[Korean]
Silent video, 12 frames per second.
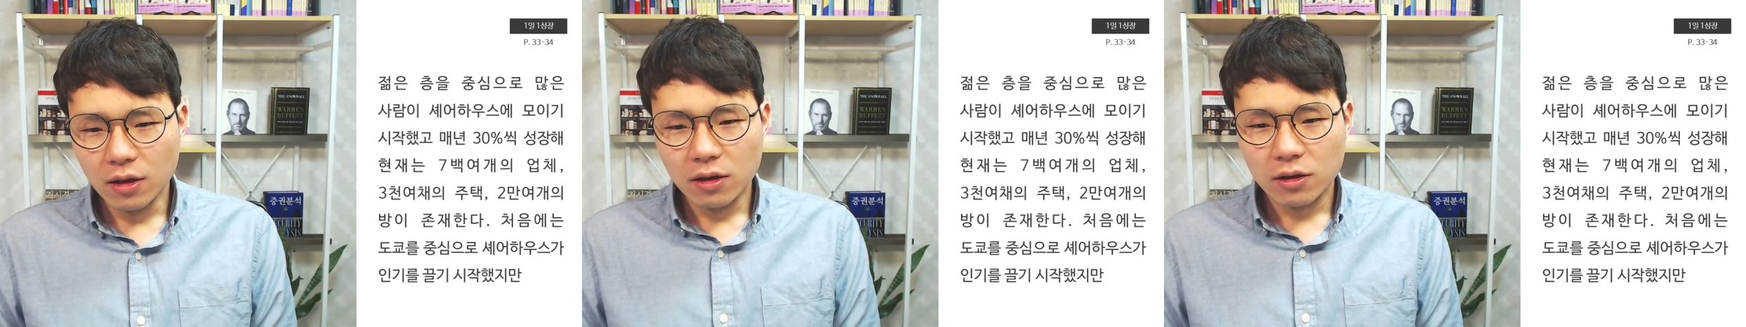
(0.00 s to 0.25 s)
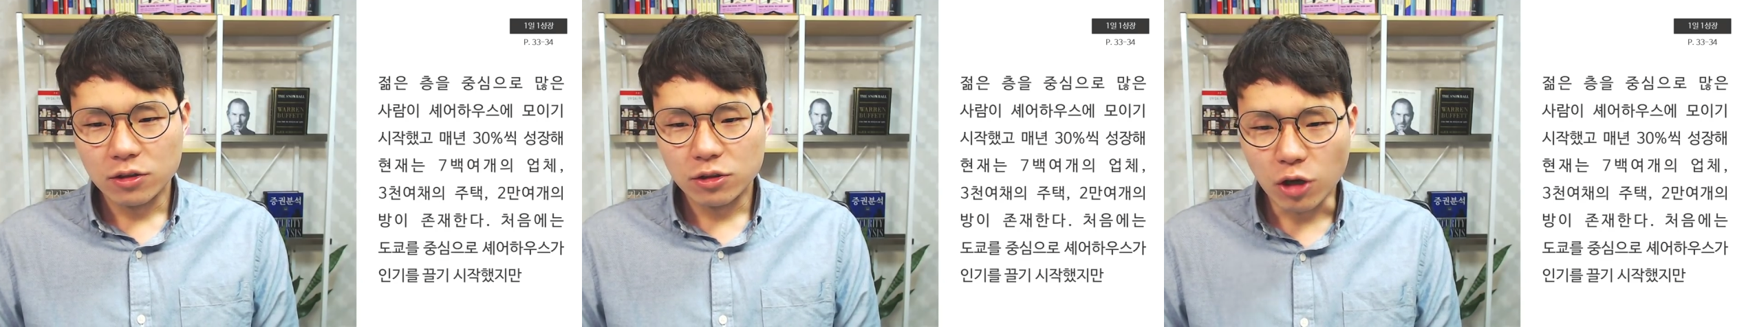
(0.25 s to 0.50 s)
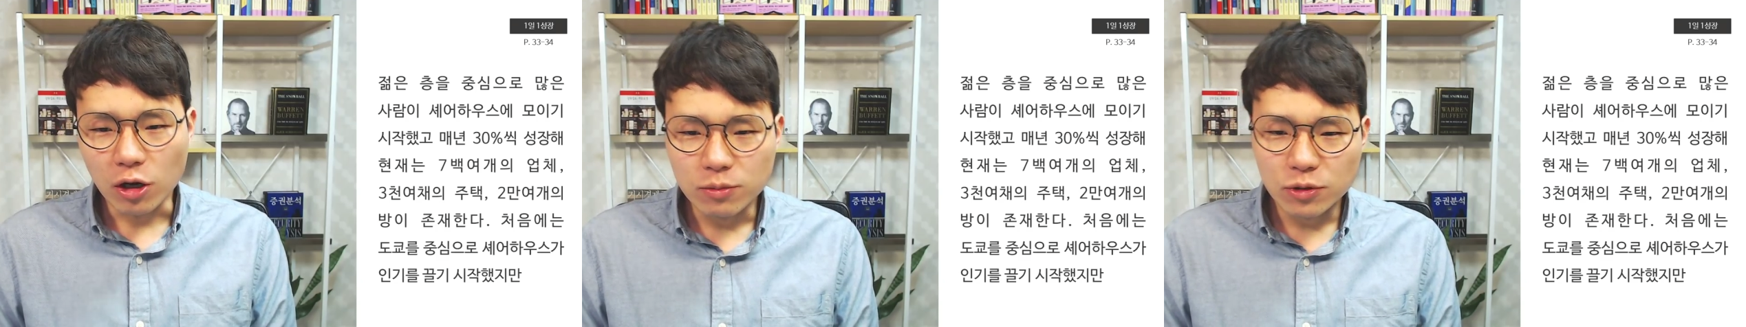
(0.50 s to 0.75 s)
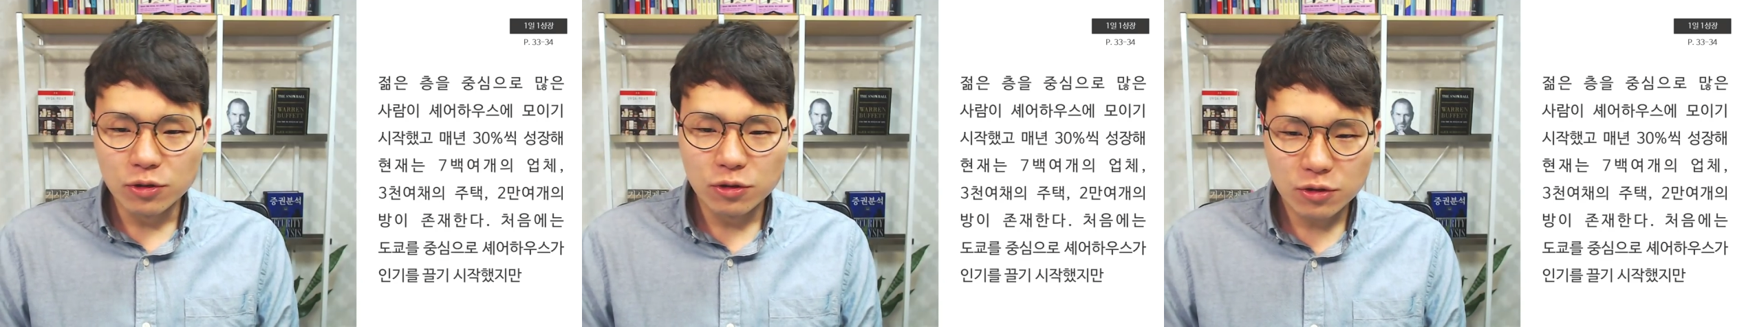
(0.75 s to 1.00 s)
그래서
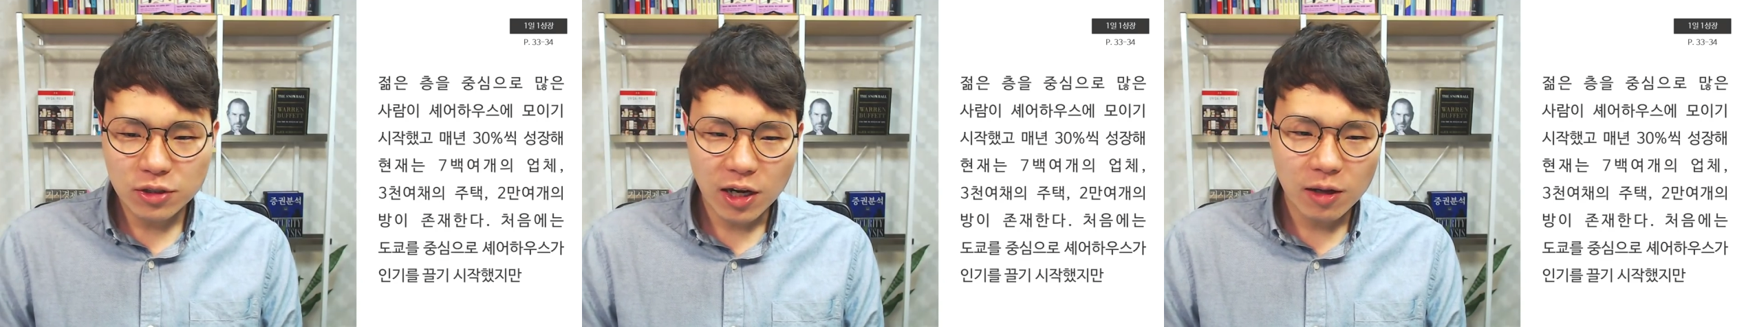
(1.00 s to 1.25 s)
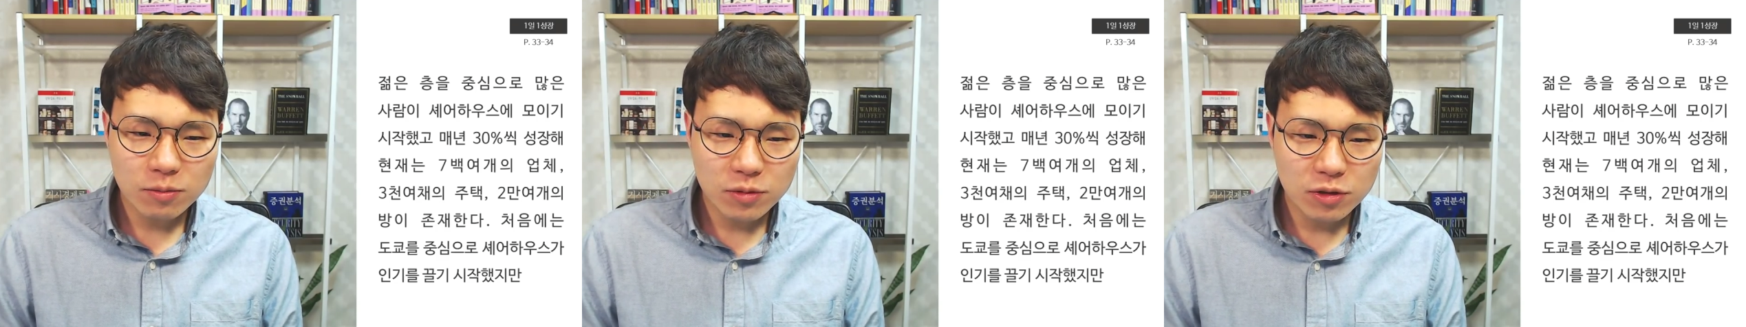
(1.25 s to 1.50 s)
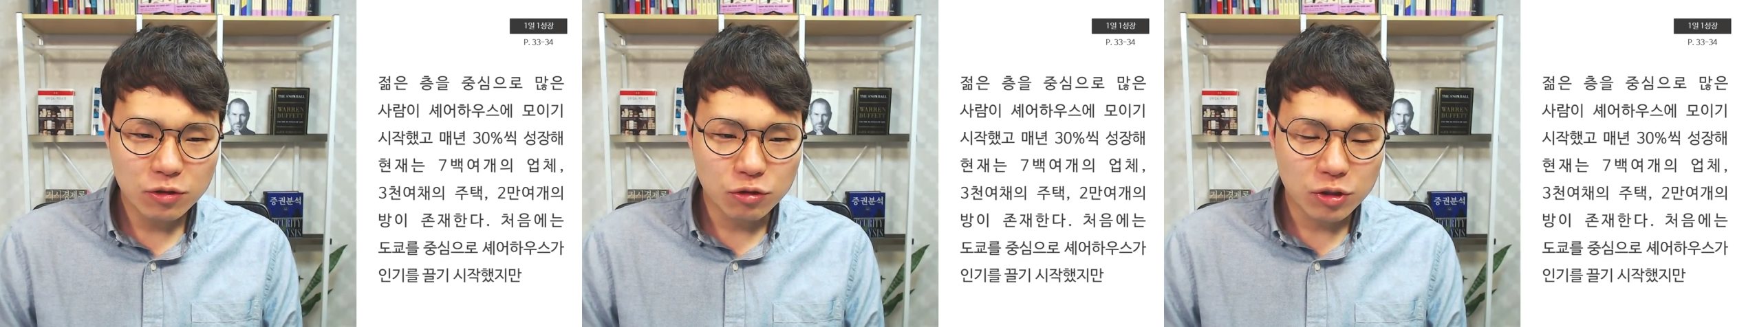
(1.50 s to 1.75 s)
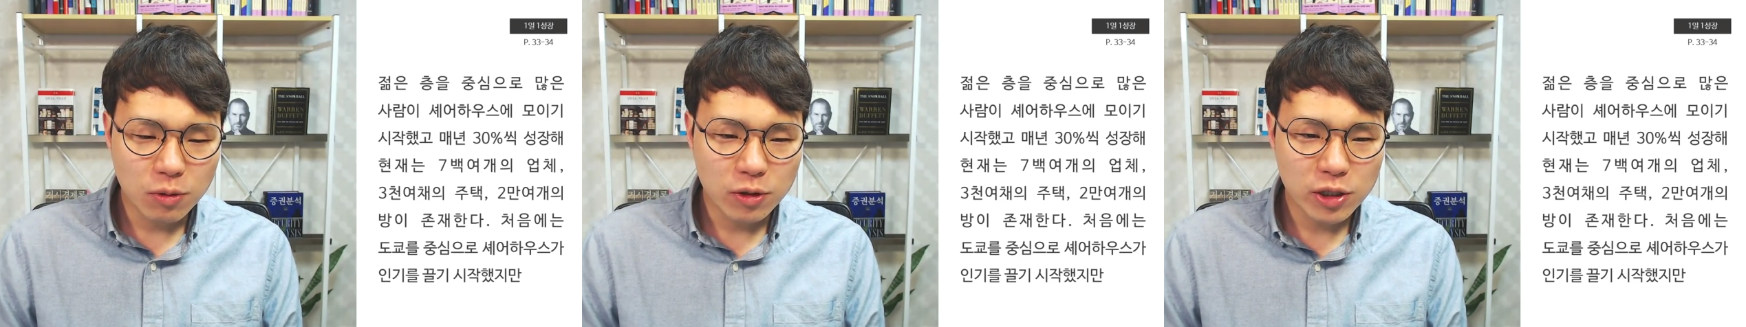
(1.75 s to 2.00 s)
젊은 사람들
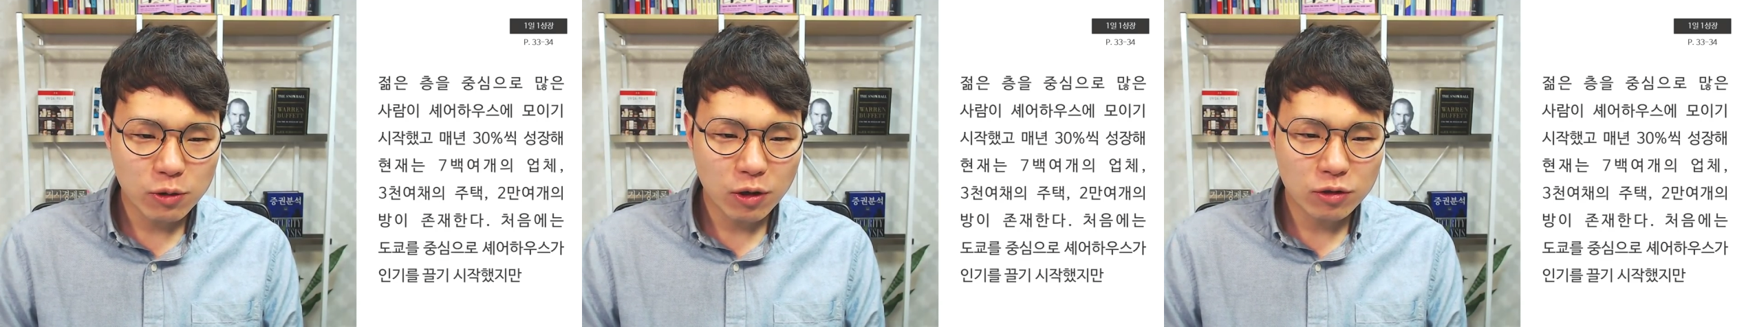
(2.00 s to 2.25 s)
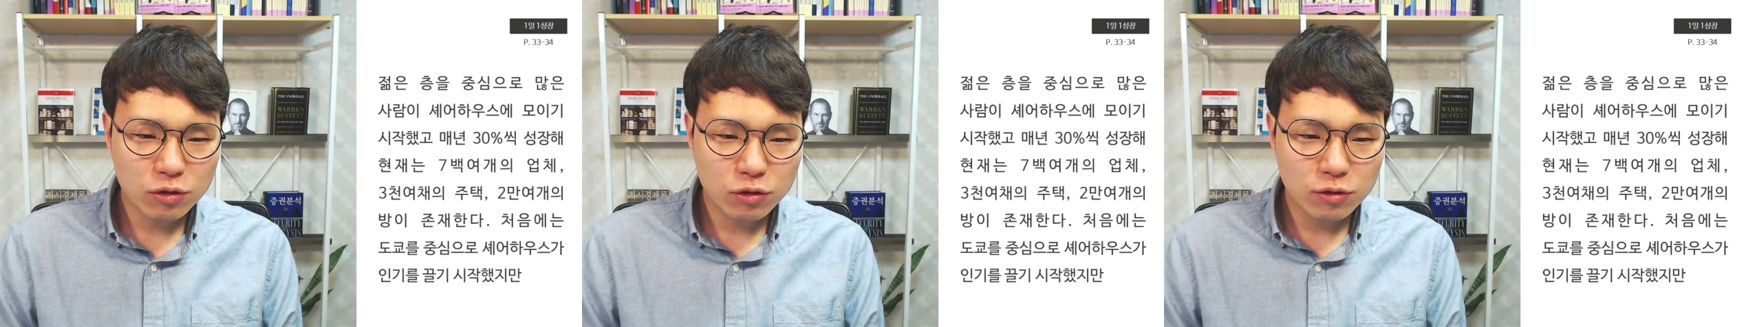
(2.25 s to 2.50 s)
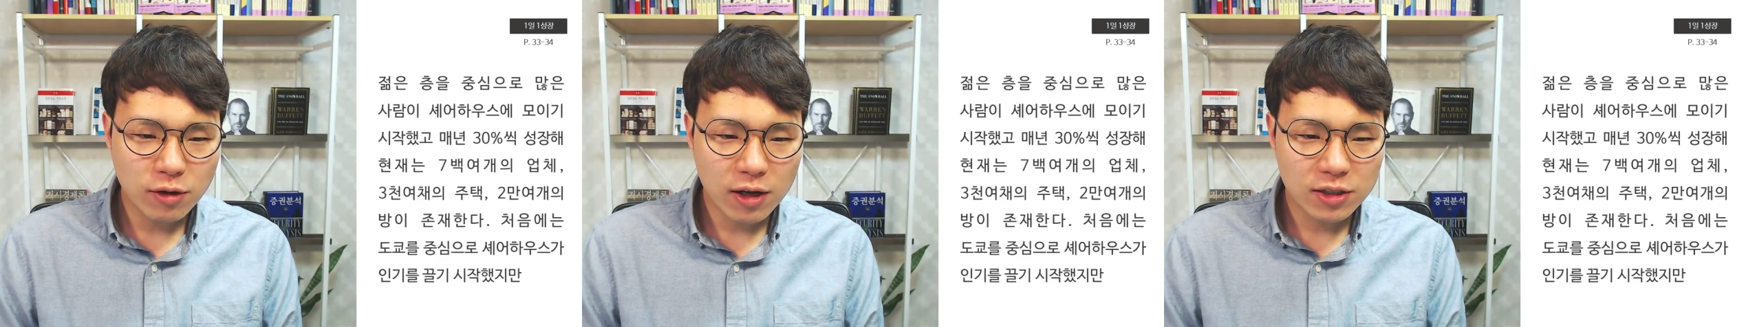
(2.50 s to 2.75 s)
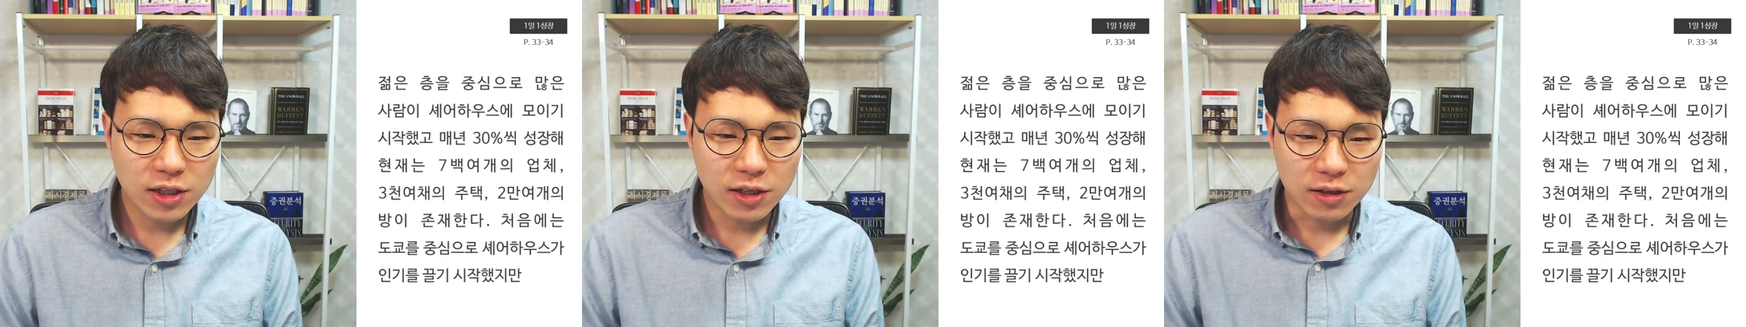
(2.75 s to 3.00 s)
중심으로 쉐어하우스가
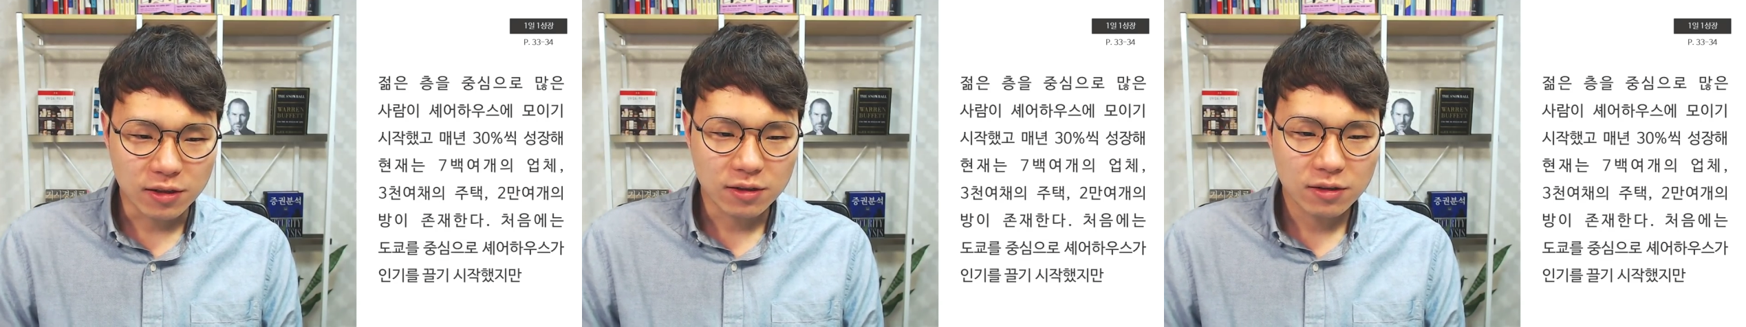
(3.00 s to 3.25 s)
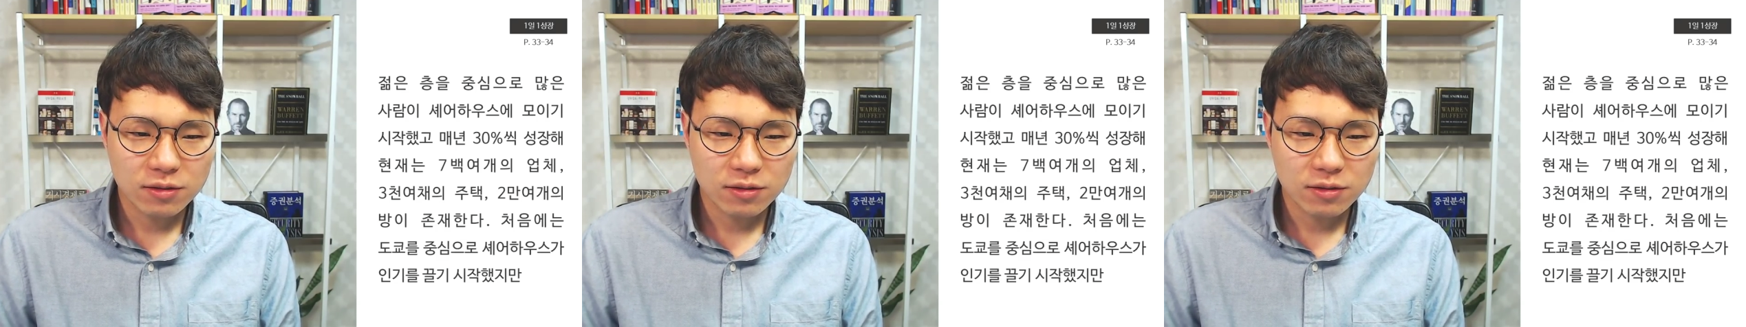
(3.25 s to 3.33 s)
이제